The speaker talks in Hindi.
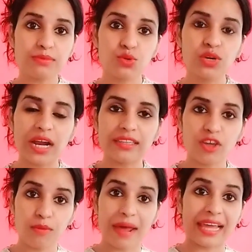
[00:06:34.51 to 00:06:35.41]
जरूर कर दें
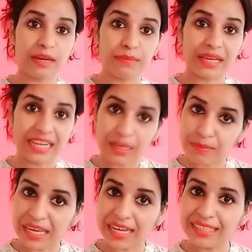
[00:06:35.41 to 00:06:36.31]
और आइकन पे क्लिक भी
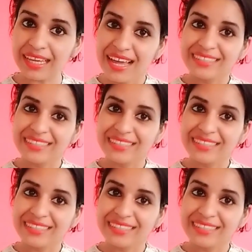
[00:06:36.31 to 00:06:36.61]
कर दें